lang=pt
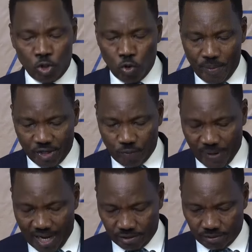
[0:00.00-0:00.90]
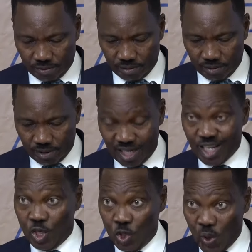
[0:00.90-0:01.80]
no médio prazo.
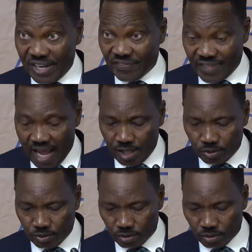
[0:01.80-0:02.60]
No entanto,